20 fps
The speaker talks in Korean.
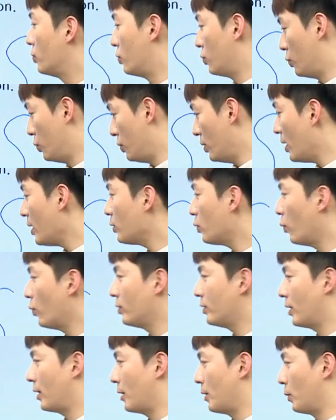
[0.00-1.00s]
뒤에
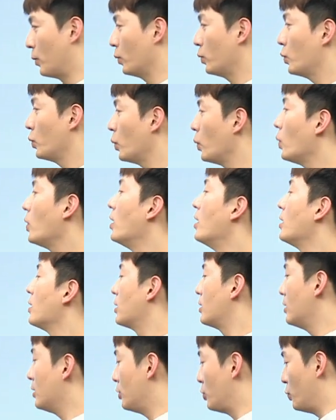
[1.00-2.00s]
동사가 있고 또
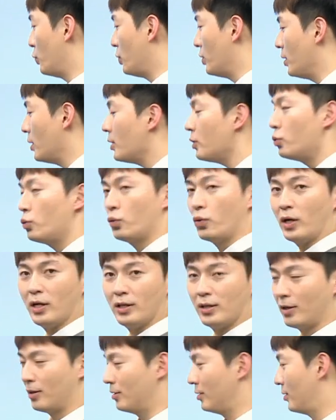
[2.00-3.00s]
그 뒤에 주어가
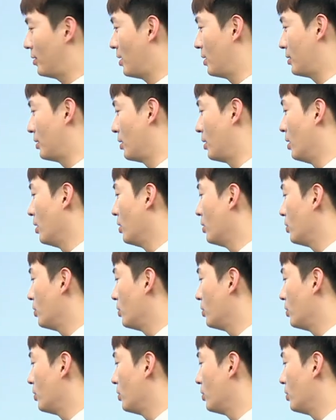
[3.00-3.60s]
있다는 사실